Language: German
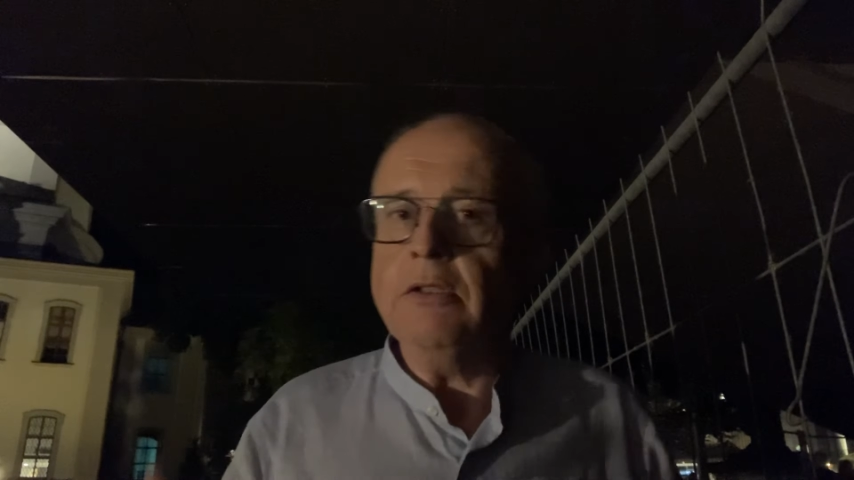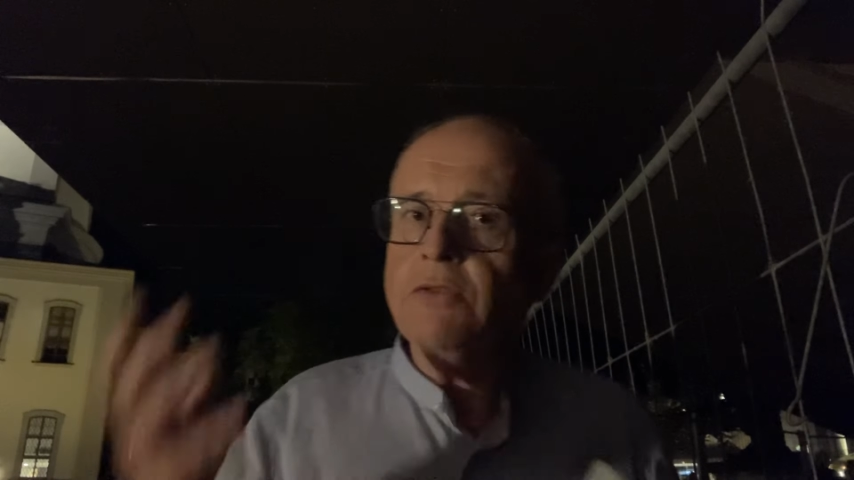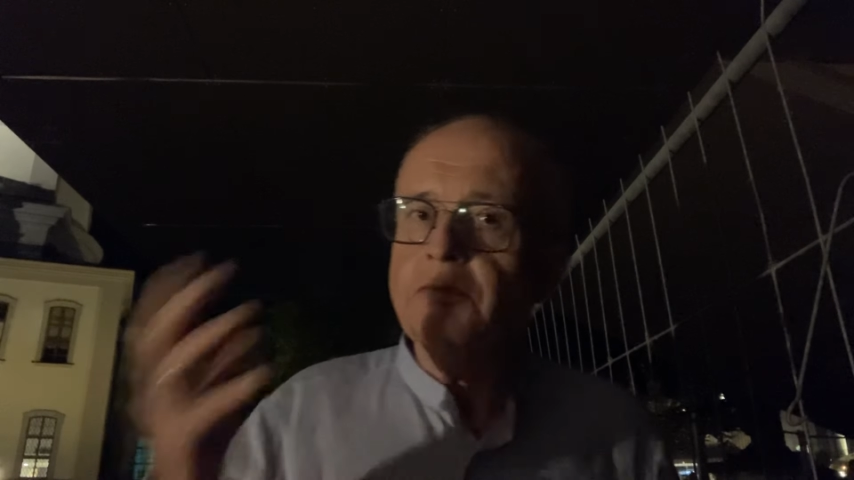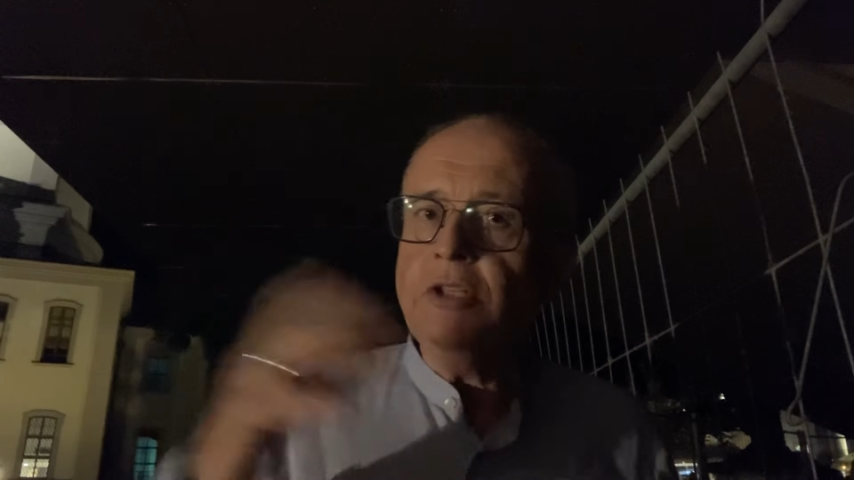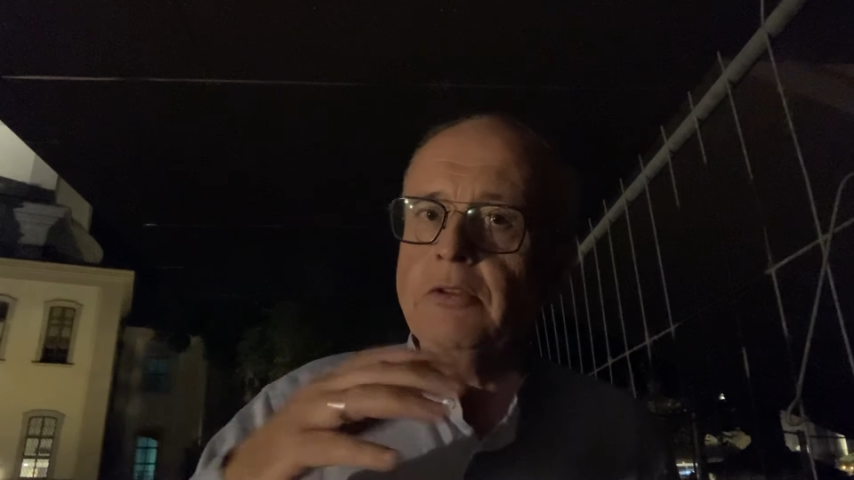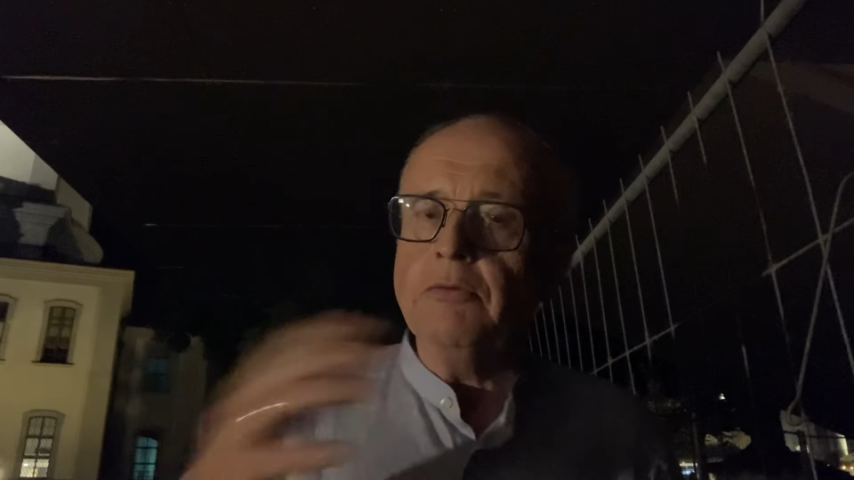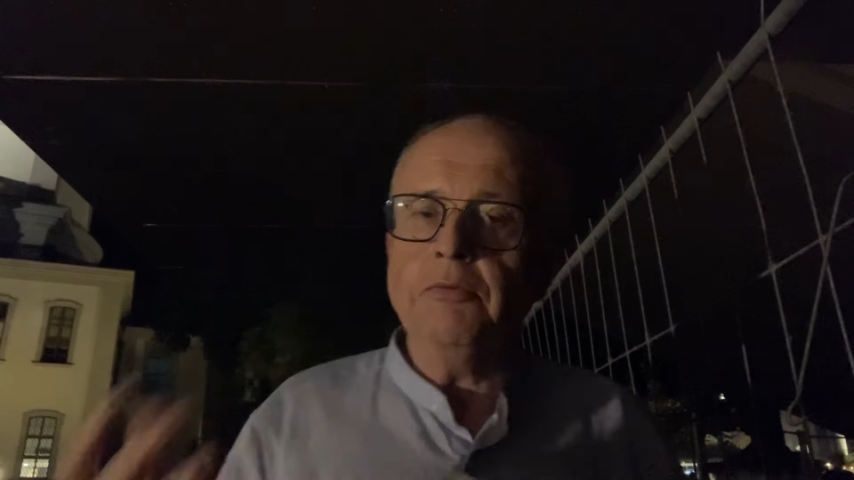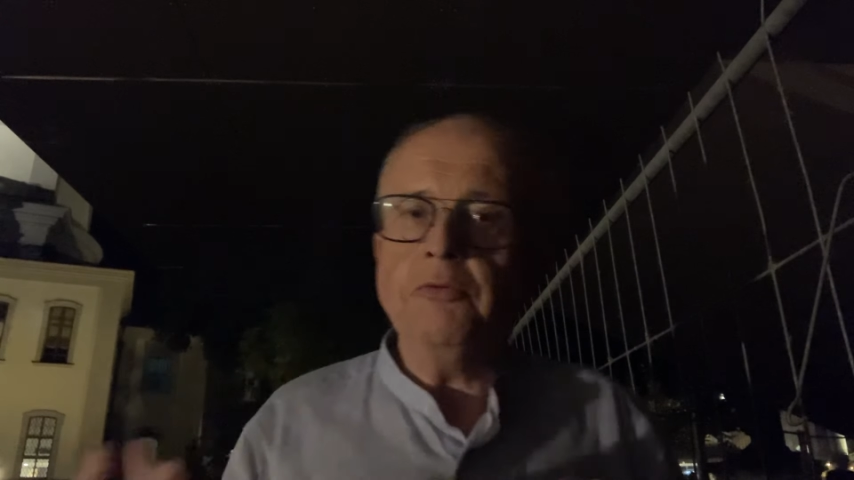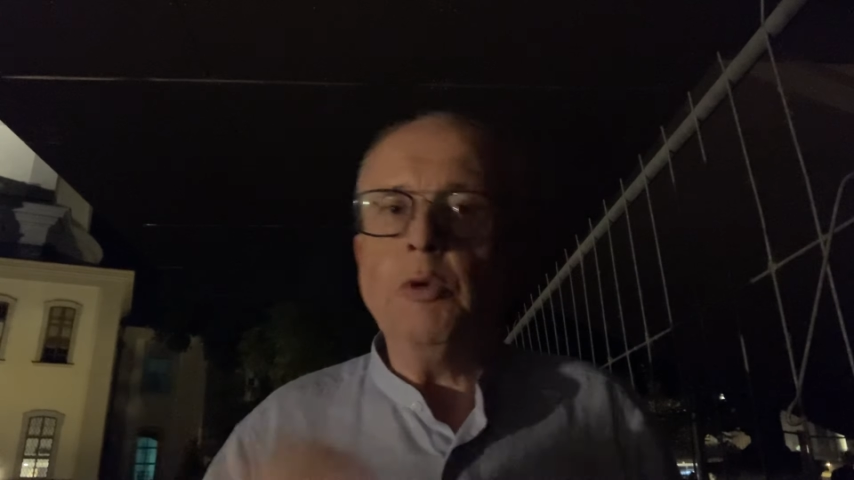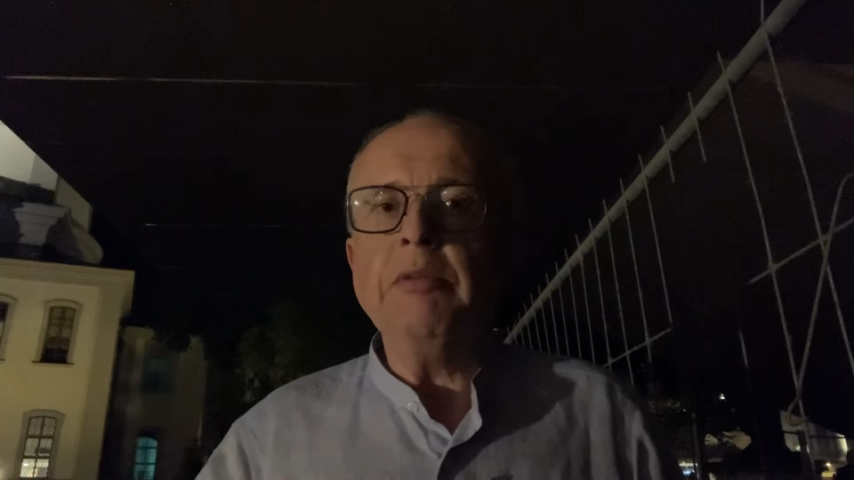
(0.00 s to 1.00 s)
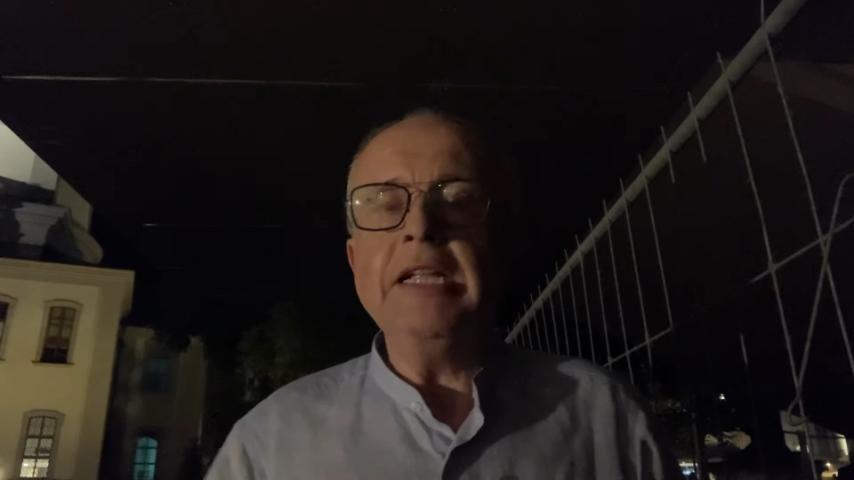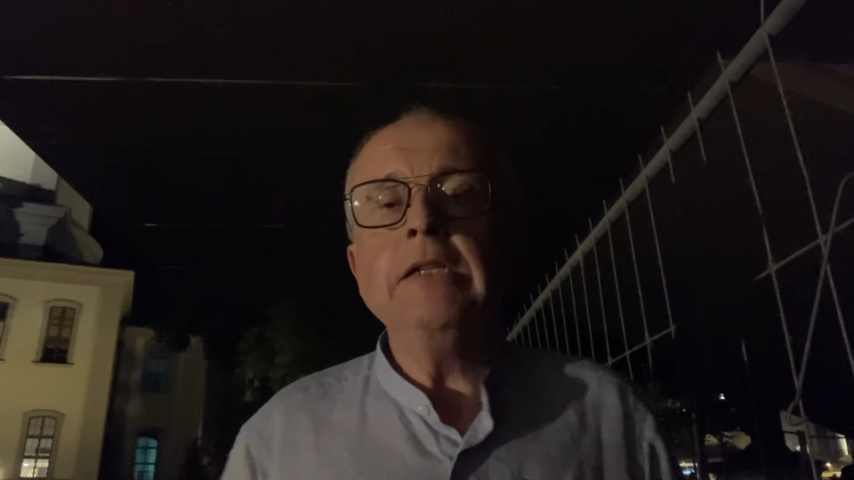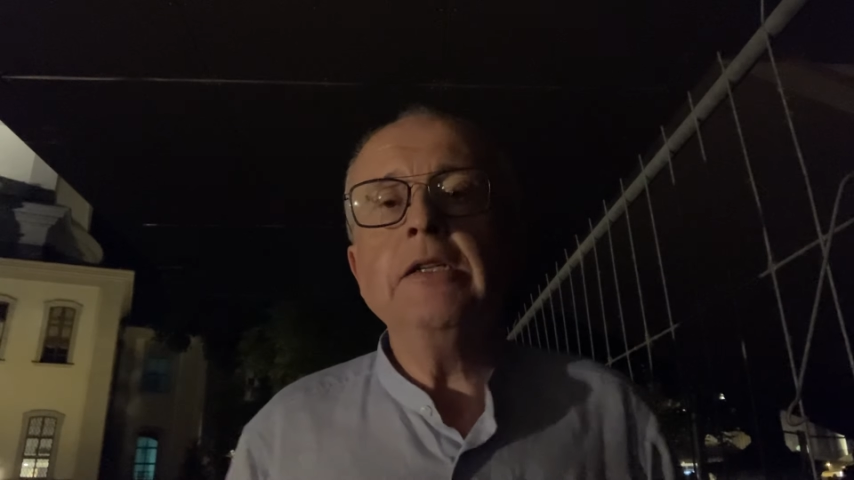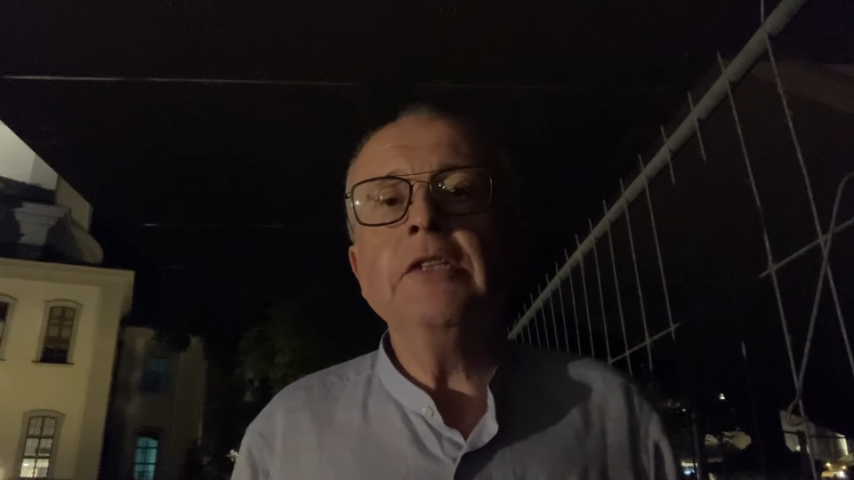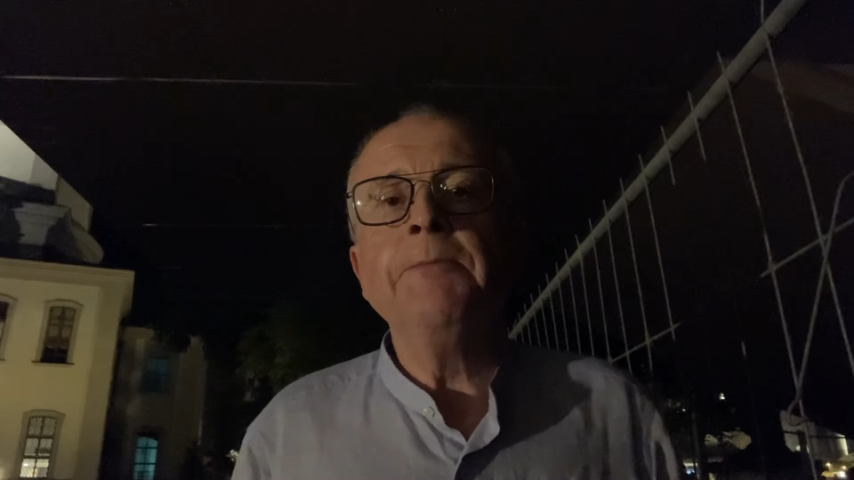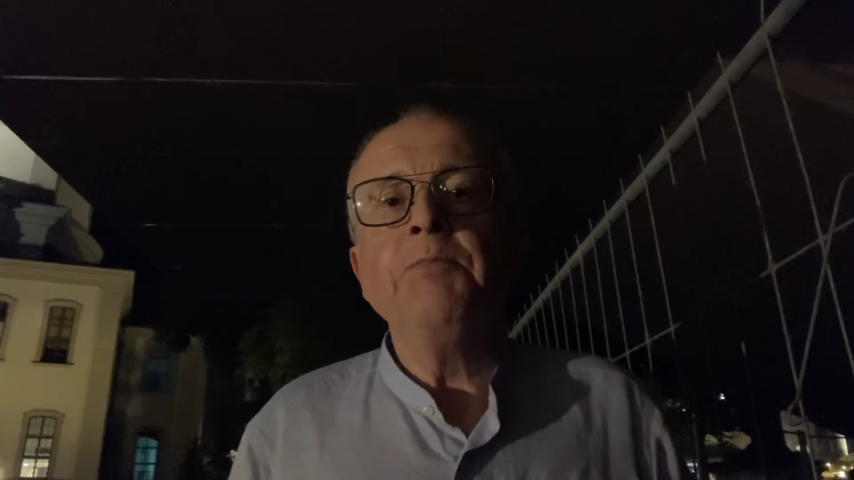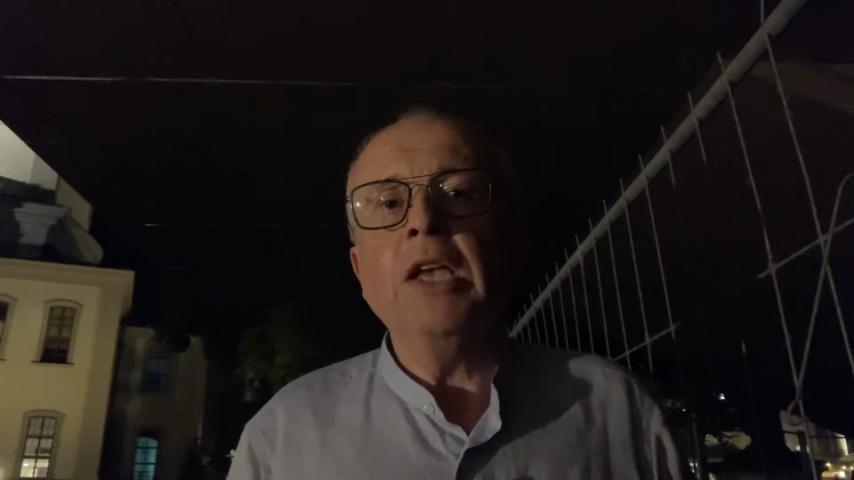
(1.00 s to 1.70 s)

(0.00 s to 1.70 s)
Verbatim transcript: das wird dann überblendet.